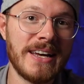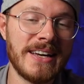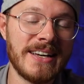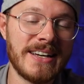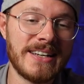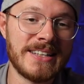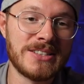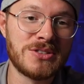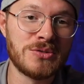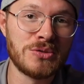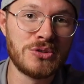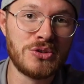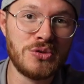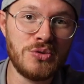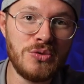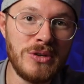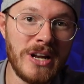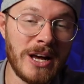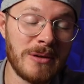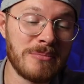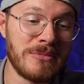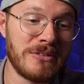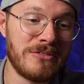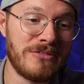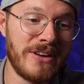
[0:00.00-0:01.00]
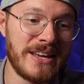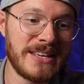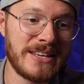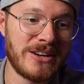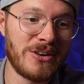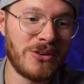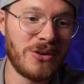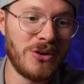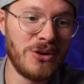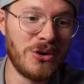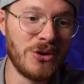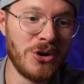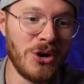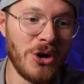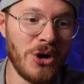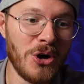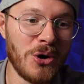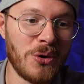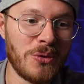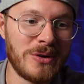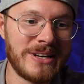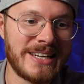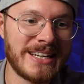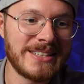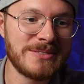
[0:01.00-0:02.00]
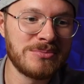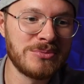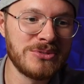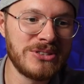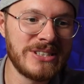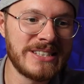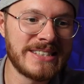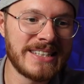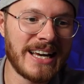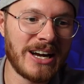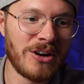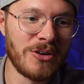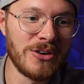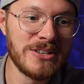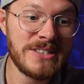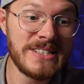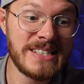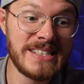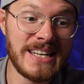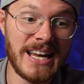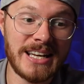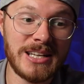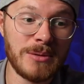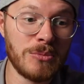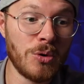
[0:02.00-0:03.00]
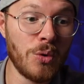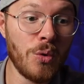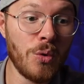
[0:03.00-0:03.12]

äh, zu tun hat, mit welcher Rolle. Und das muss ich sagen, hört sich nach einem